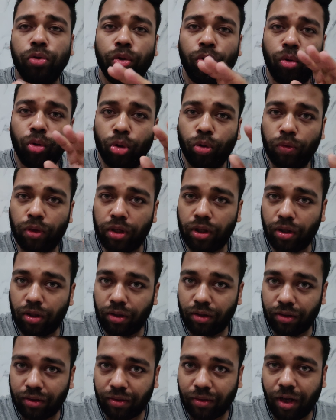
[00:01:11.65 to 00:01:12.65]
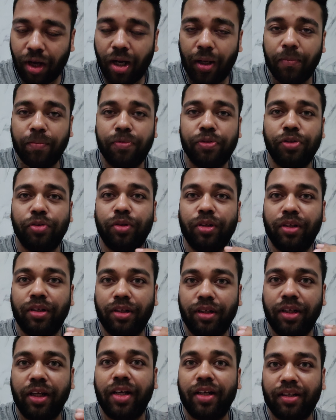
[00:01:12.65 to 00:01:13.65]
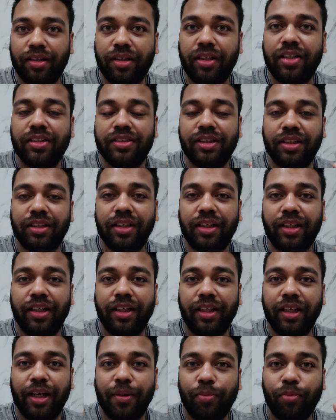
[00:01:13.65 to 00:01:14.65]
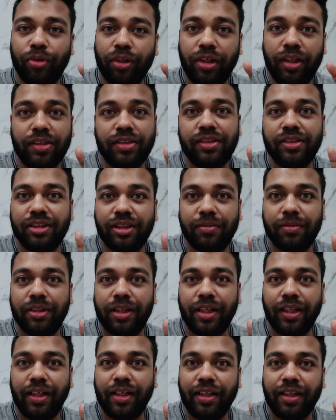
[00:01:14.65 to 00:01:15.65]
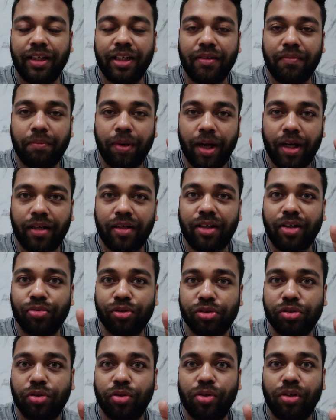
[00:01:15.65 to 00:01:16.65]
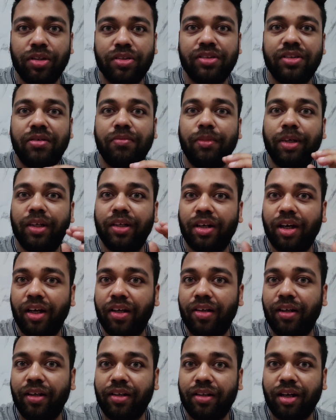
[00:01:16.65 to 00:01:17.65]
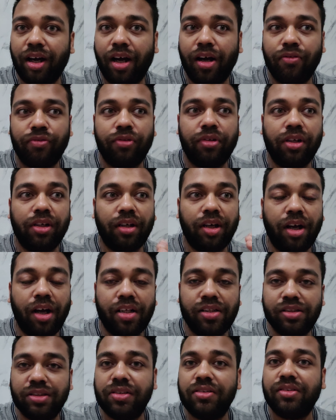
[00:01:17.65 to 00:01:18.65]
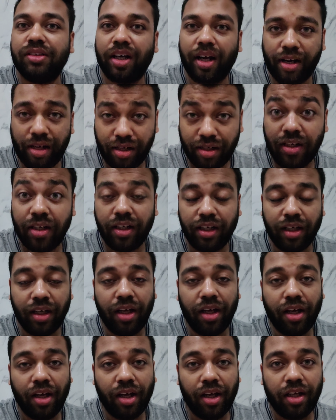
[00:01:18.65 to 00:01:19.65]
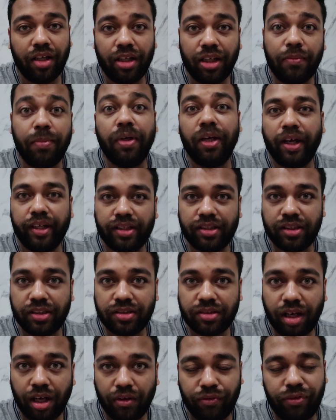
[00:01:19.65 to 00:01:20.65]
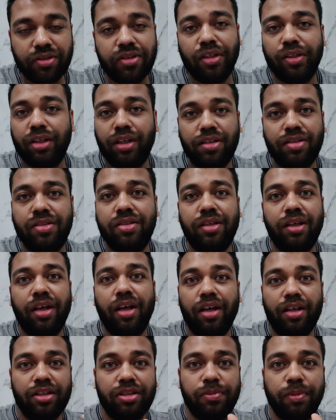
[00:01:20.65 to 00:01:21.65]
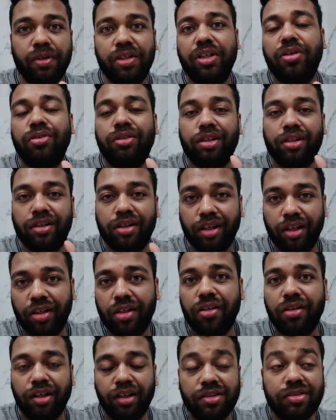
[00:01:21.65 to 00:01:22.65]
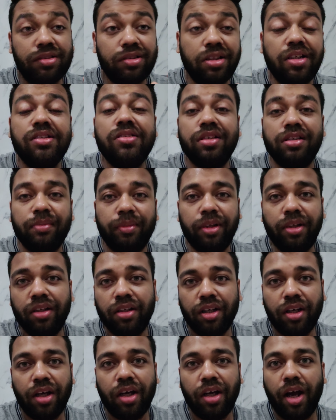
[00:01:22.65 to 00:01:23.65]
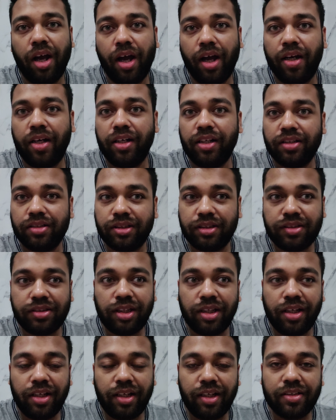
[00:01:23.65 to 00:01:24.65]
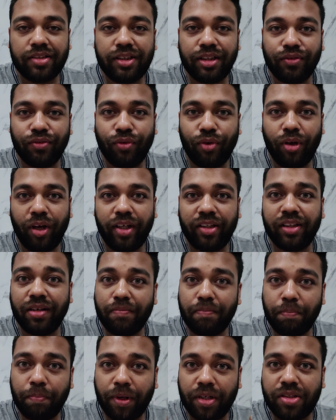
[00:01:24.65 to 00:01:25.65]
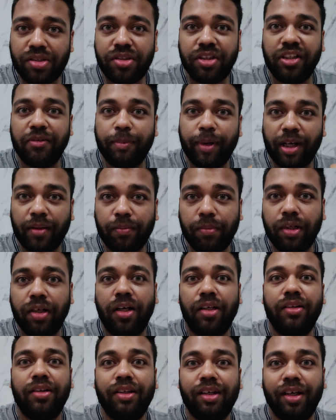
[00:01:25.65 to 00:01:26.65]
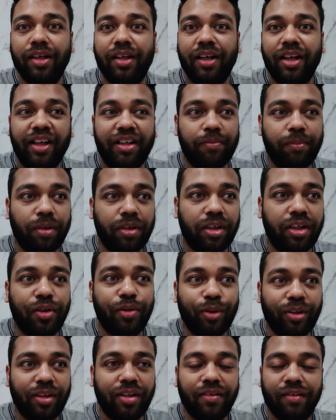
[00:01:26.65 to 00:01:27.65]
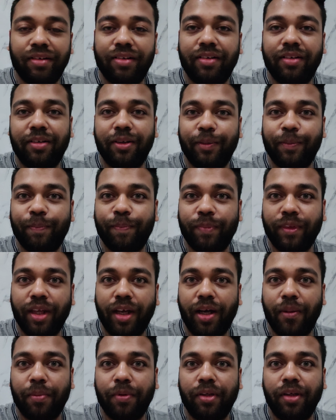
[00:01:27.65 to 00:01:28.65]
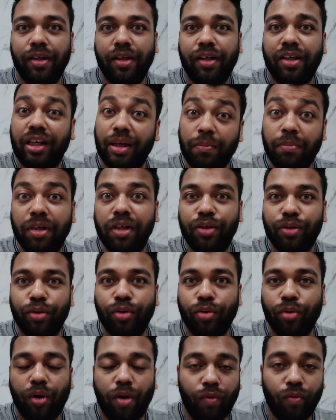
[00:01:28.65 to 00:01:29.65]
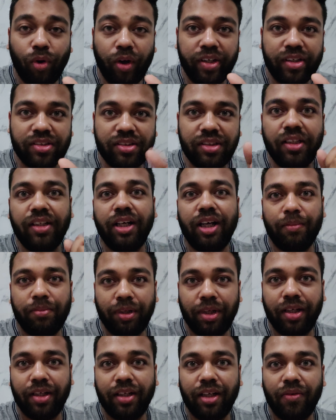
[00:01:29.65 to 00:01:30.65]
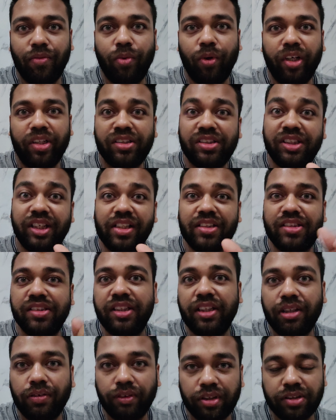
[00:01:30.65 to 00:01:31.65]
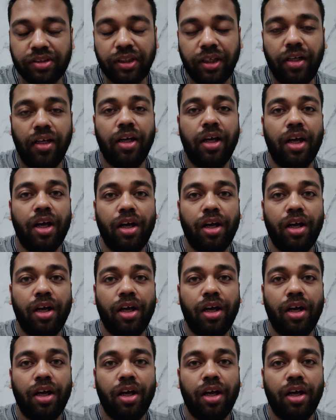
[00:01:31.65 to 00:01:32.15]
तो ओवरऑल आप जो टीज़र देखेंगे आपको ये चीज़ समझ आएगी कि यार बैकग्राउंड स्कोर इज़ द मेन हाईलाइट आफ्टर काजल्स एंट्री ये भी एक चीज़ काफ़ी ज़्यादा अच्छी है इस पर्टिकुलर ट्रेलर इस टीज़र में एंड जिस तरीके से वो एकदम पंचिंग बैग बनाती है ना एक पर्टिकुलर आपके क्रिमिनल को वो एक सीन आप देखना वो एक जेल सीक्वेंस है